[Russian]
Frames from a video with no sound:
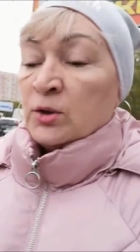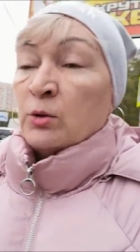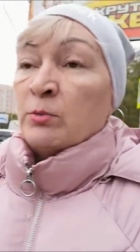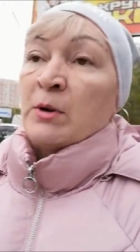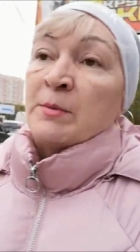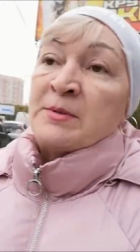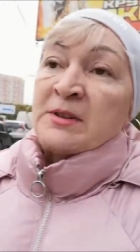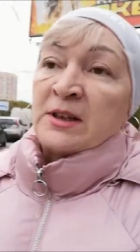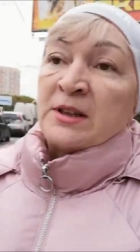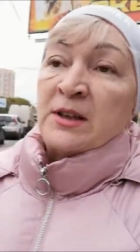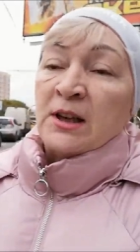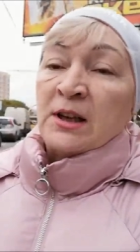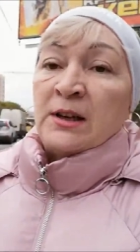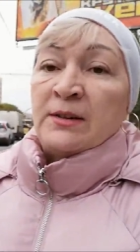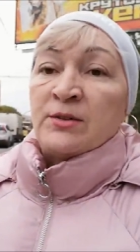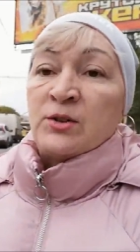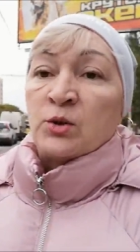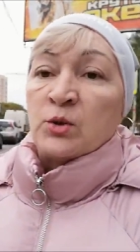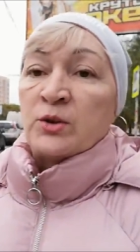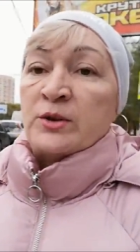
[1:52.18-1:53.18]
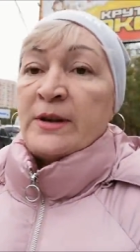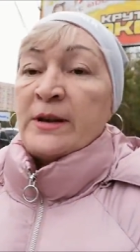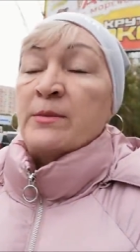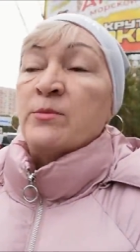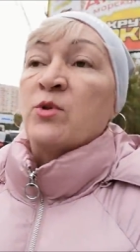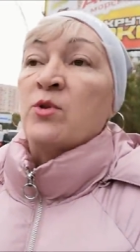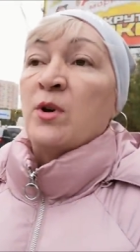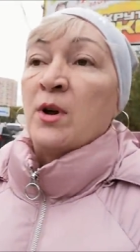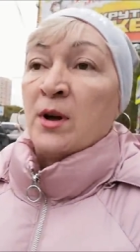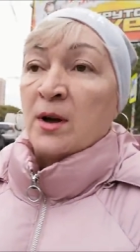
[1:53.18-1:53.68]
то мы бы сидели всю
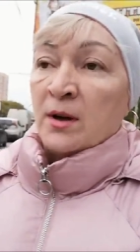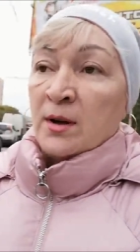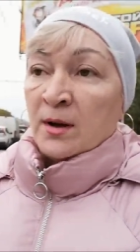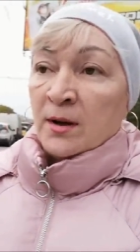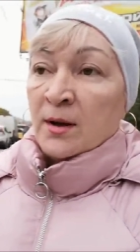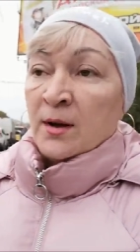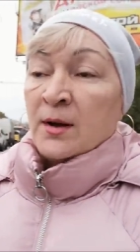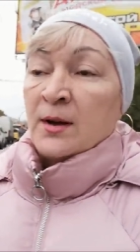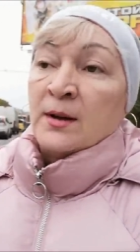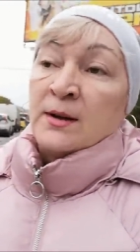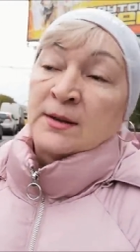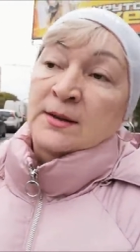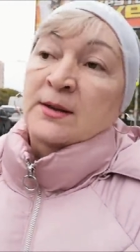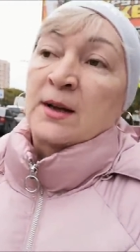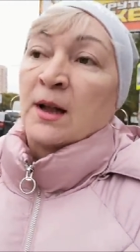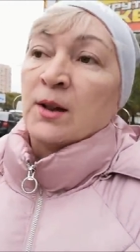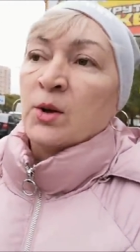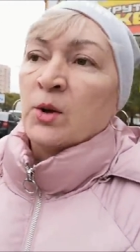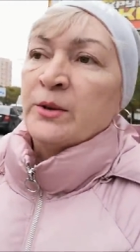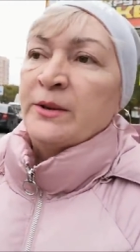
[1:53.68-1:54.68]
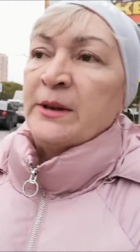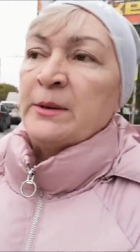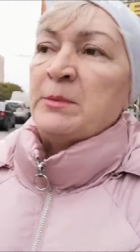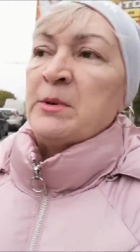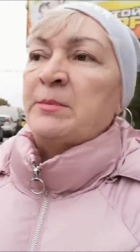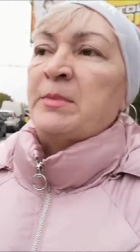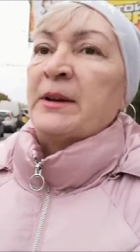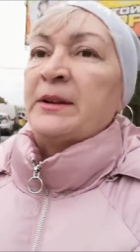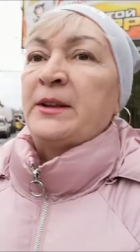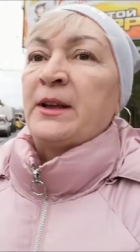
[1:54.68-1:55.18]
зиму с
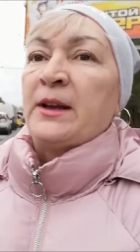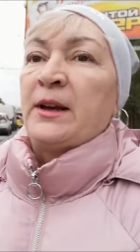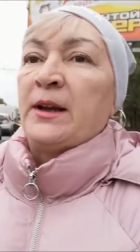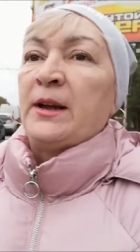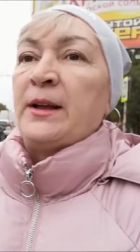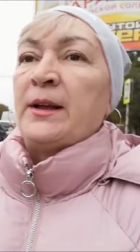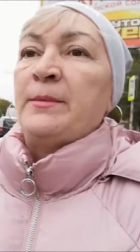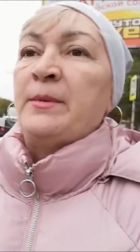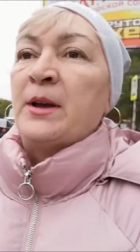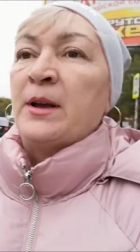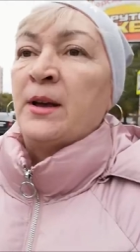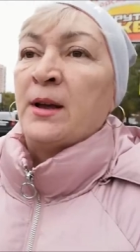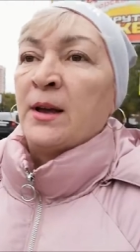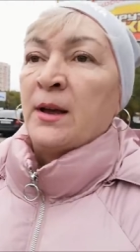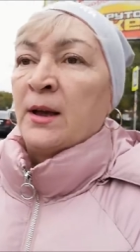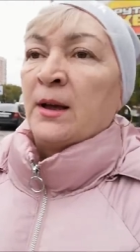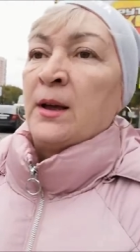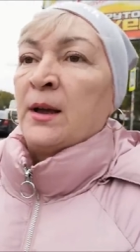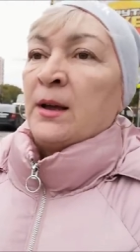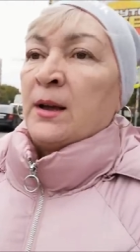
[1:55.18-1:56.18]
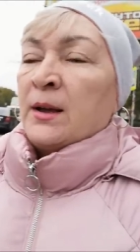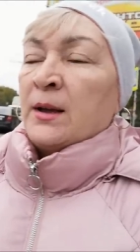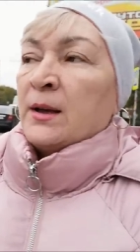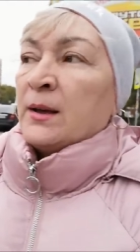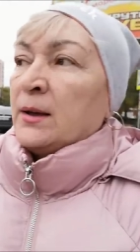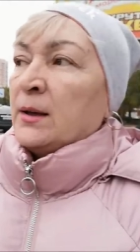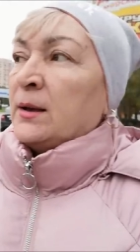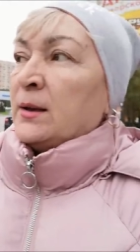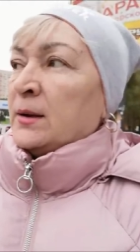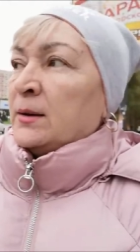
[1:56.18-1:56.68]
холодными батареями
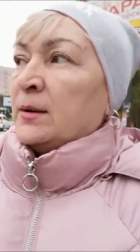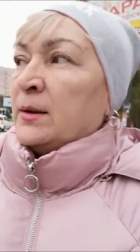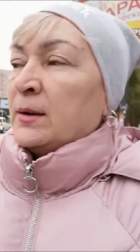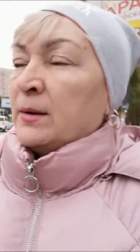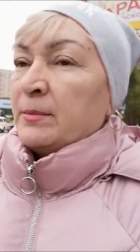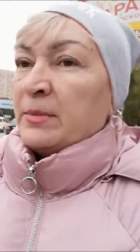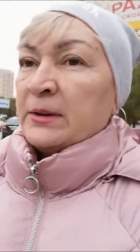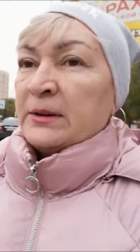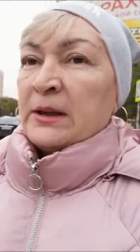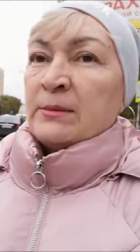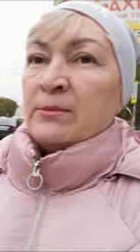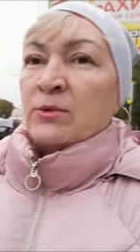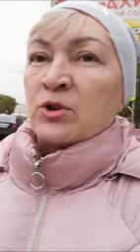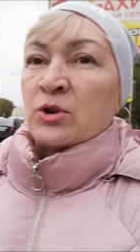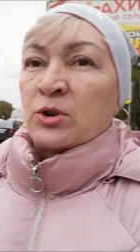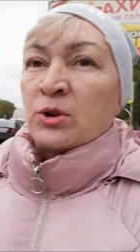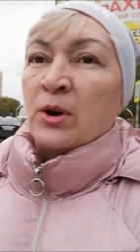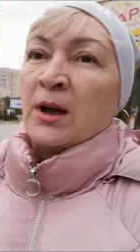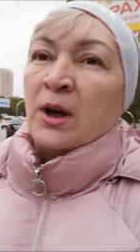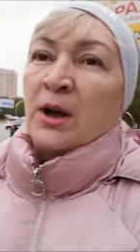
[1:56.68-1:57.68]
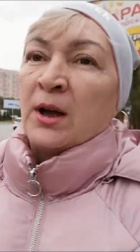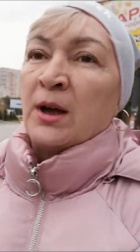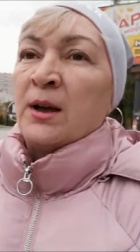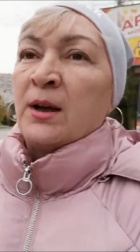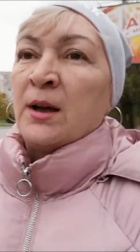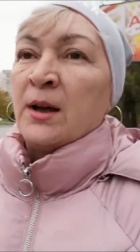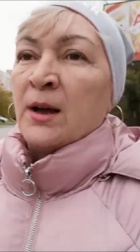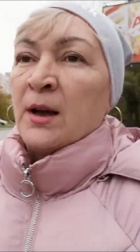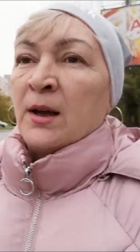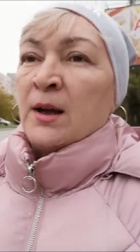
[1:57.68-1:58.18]
потому что
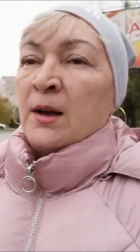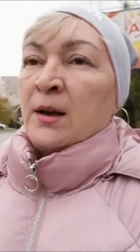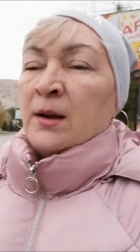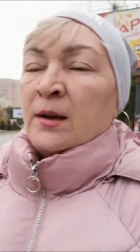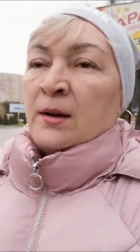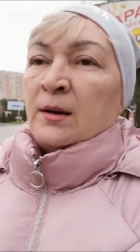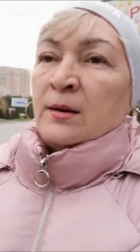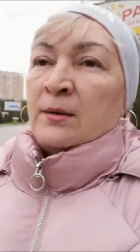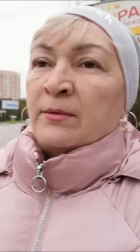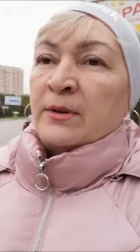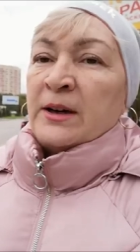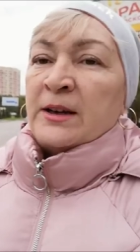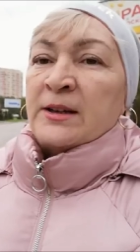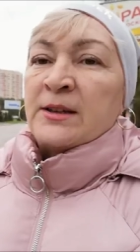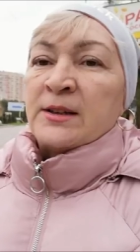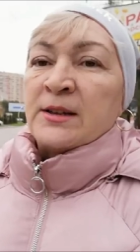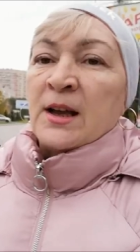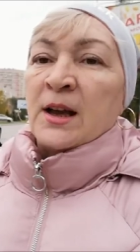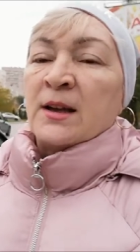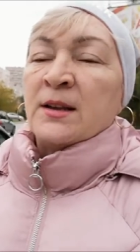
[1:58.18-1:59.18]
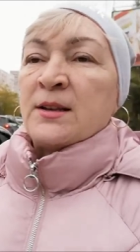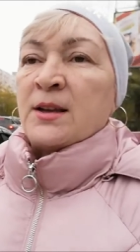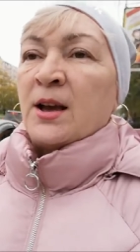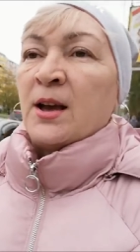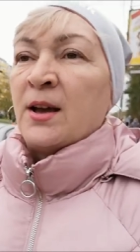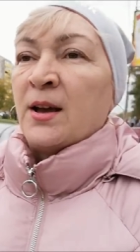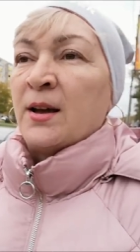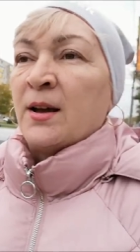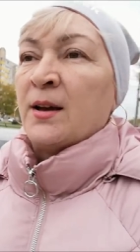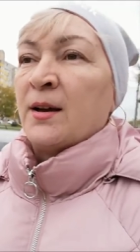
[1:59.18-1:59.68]
выяснять
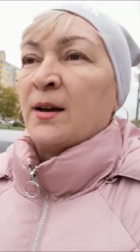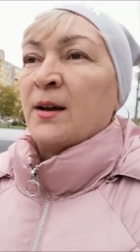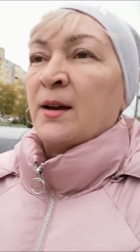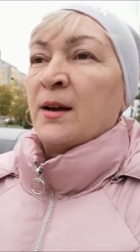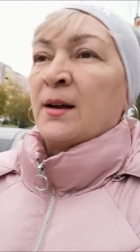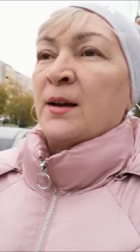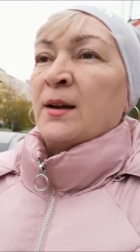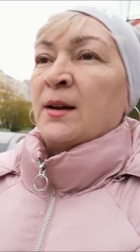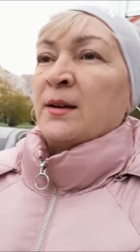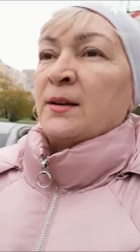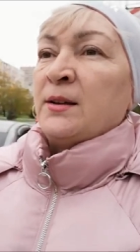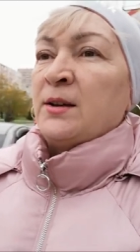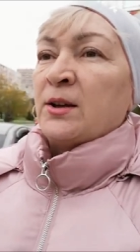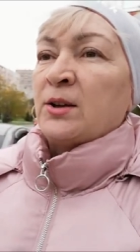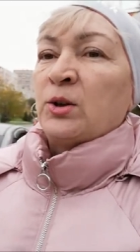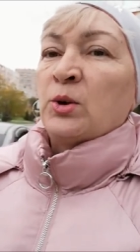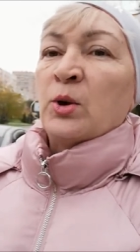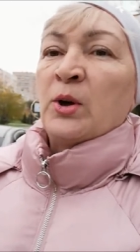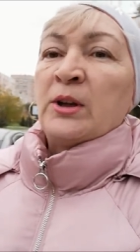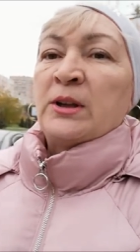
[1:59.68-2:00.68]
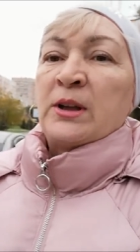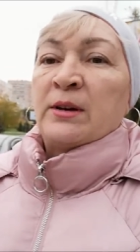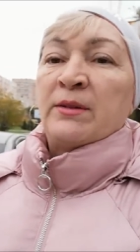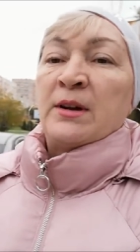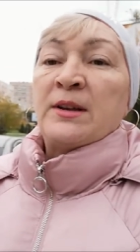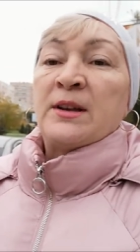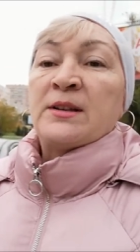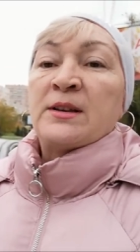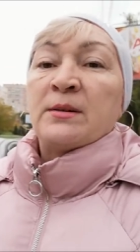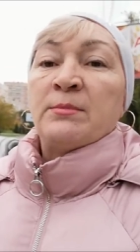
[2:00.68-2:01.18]
никто
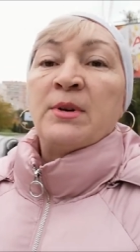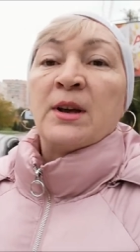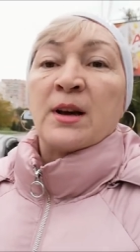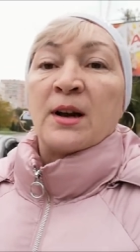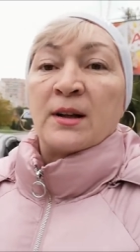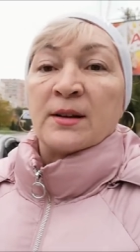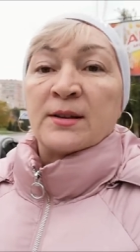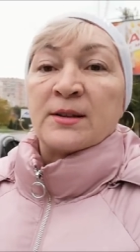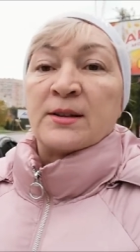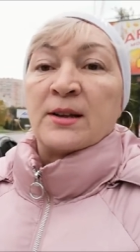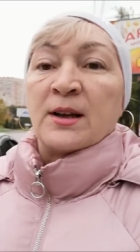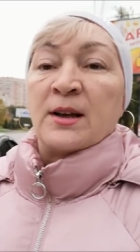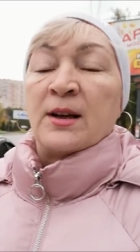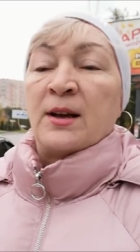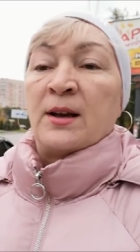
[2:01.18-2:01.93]
этого не собирался.